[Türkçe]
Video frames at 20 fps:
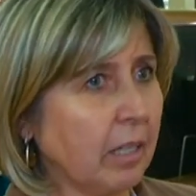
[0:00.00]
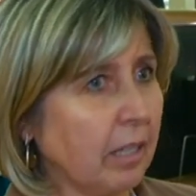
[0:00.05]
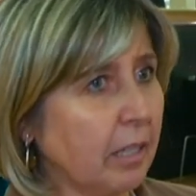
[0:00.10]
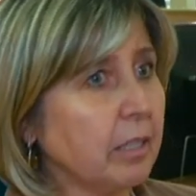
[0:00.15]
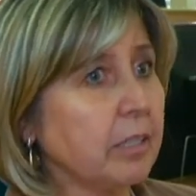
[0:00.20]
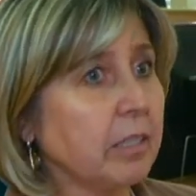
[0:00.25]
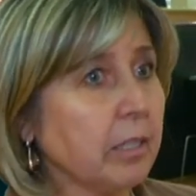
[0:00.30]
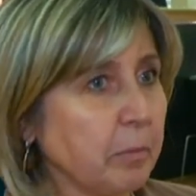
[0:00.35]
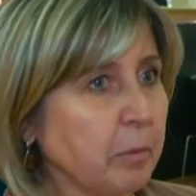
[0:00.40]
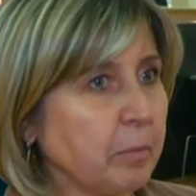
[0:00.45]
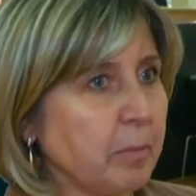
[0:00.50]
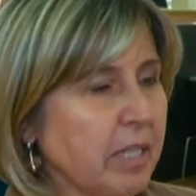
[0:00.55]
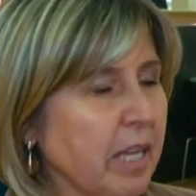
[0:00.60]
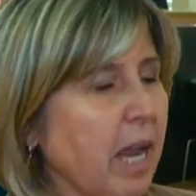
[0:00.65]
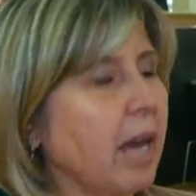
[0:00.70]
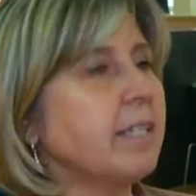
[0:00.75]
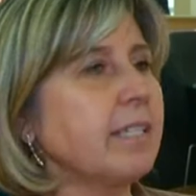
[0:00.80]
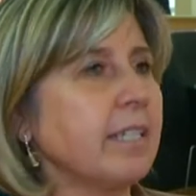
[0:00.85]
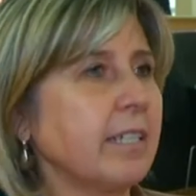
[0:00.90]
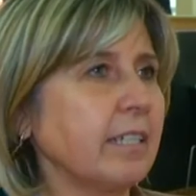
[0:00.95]
E, tabii biz
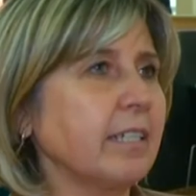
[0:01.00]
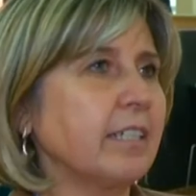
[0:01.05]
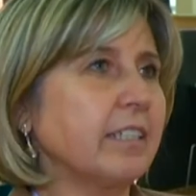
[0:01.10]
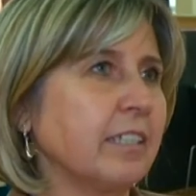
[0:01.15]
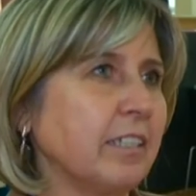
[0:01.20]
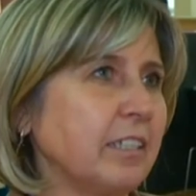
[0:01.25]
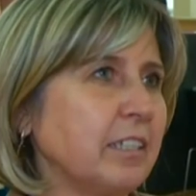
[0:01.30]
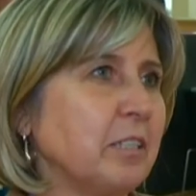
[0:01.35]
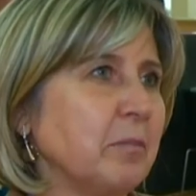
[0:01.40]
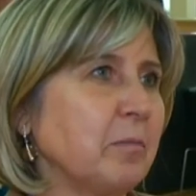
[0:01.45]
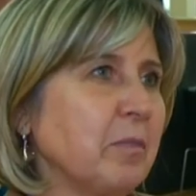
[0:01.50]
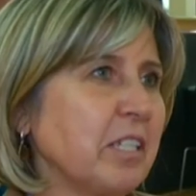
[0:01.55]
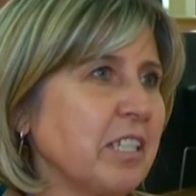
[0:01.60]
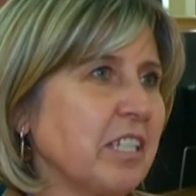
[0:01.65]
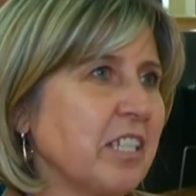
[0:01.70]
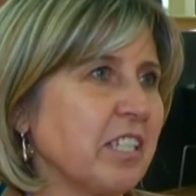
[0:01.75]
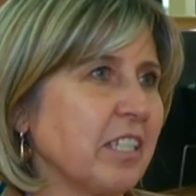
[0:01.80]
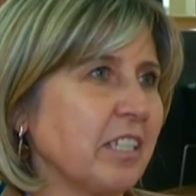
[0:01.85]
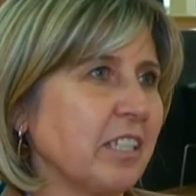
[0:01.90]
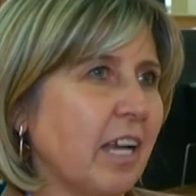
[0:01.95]
her sene katıldığımız
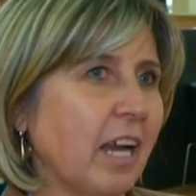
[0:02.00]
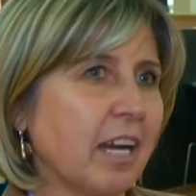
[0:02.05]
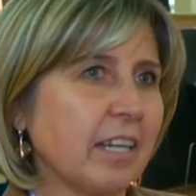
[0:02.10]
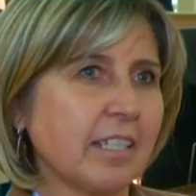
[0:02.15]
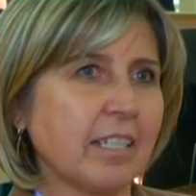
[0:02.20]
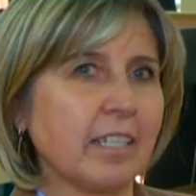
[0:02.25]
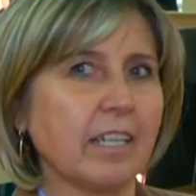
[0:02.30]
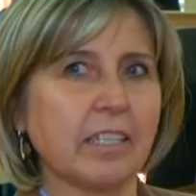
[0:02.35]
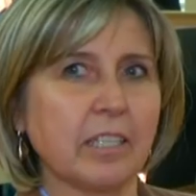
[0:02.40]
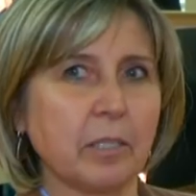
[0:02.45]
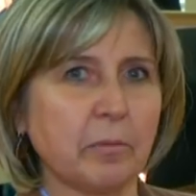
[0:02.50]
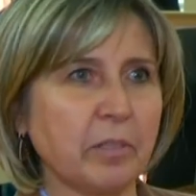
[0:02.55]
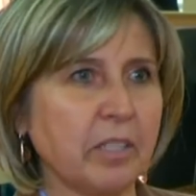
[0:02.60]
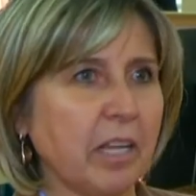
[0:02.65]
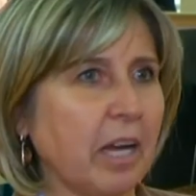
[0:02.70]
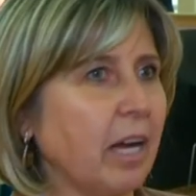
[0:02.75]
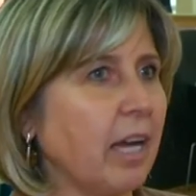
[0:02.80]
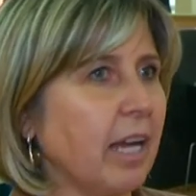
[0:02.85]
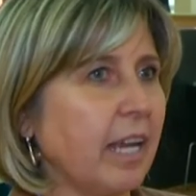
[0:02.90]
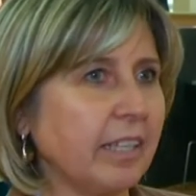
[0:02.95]
için her sene tabii
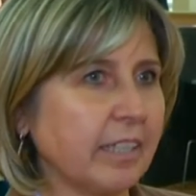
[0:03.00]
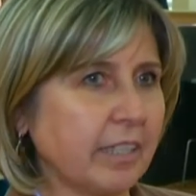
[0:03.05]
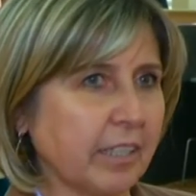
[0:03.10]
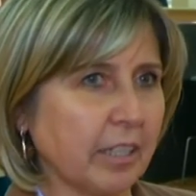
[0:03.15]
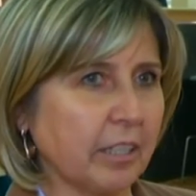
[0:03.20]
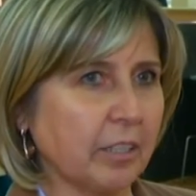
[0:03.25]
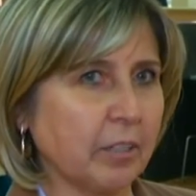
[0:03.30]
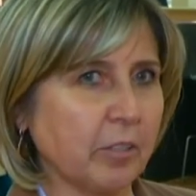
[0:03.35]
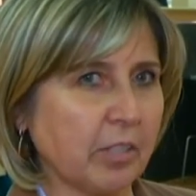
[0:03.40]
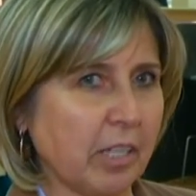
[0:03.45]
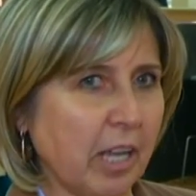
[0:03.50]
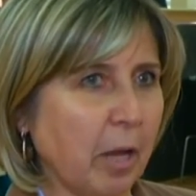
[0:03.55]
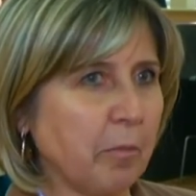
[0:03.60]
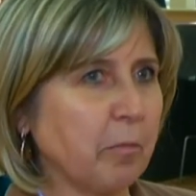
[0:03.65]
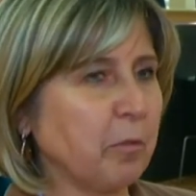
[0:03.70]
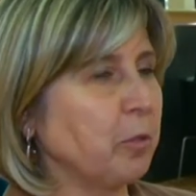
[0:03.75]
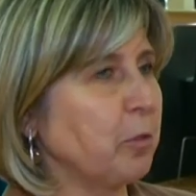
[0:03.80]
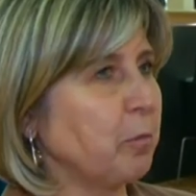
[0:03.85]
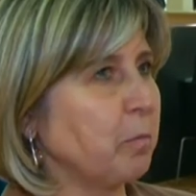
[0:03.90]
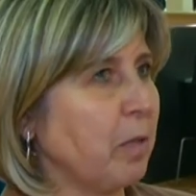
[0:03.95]
daha etkin,
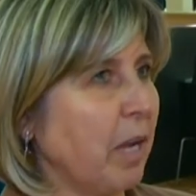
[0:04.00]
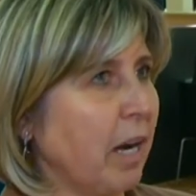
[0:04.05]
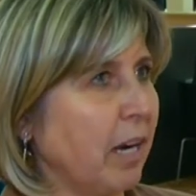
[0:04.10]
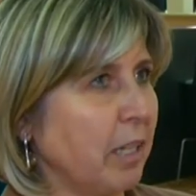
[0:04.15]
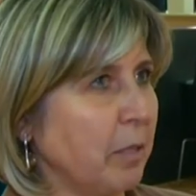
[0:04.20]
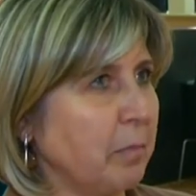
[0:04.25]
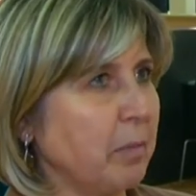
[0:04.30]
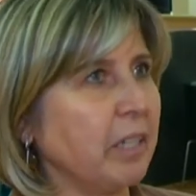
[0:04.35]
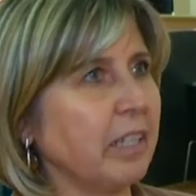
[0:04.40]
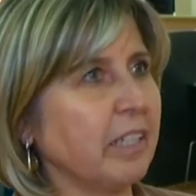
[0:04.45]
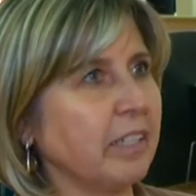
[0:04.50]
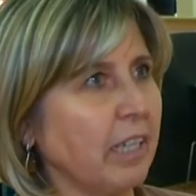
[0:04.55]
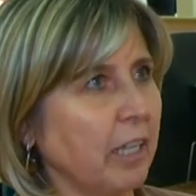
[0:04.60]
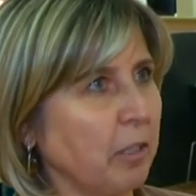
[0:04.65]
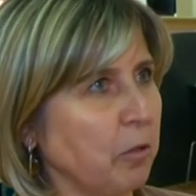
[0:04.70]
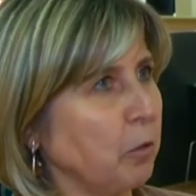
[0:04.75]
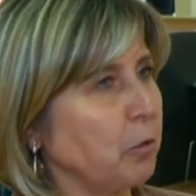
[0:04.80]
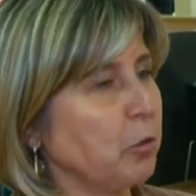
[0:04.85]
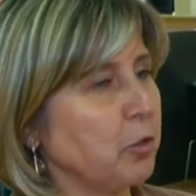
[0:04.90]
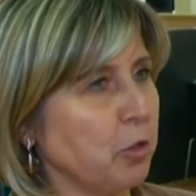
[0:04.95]
güzel bir gruplarla
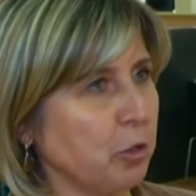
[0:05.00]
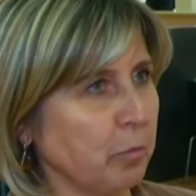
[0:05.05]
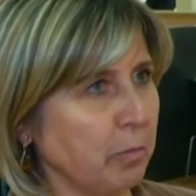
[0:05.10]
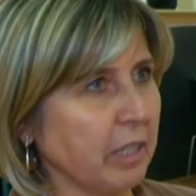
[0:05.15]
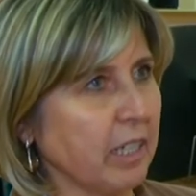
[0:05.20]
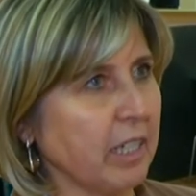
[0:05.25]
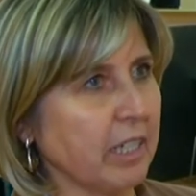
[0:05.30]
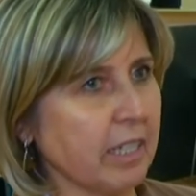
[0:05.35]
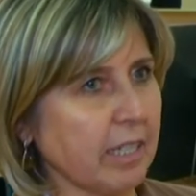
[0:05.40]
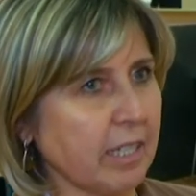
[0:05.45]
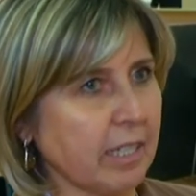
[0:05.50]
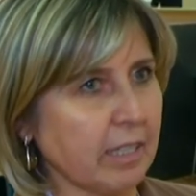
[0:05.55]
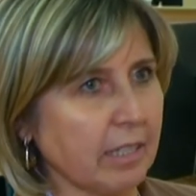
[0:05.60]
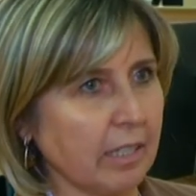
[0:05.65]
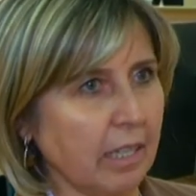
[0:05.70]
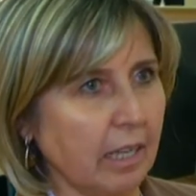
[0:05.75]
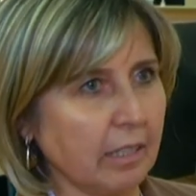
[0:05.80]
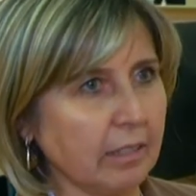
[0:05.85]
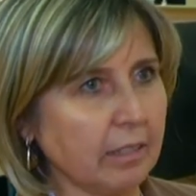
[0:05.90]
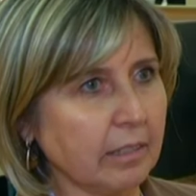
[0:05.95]
birlikteliği oluşturmak
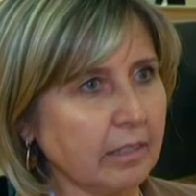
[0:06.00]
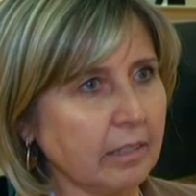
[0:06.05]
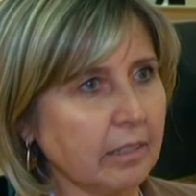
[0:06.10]
açısından